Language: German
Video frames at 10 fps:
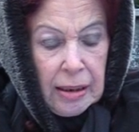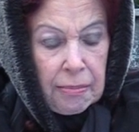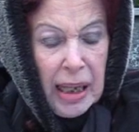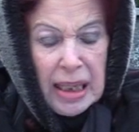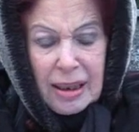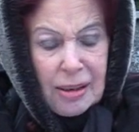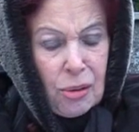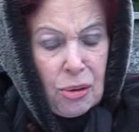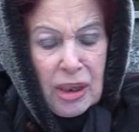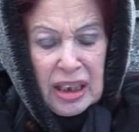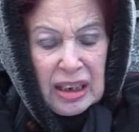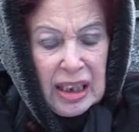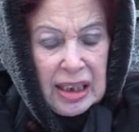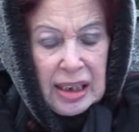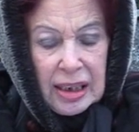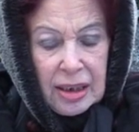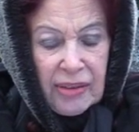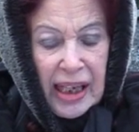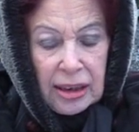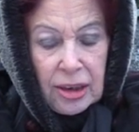meist ohne jegliches
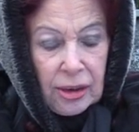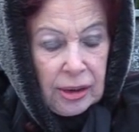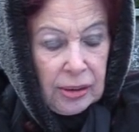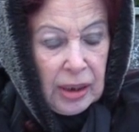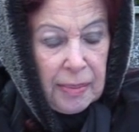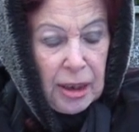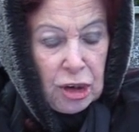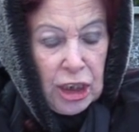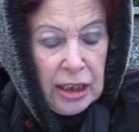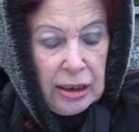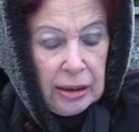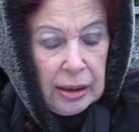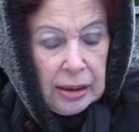Werkzeug oder Maschinen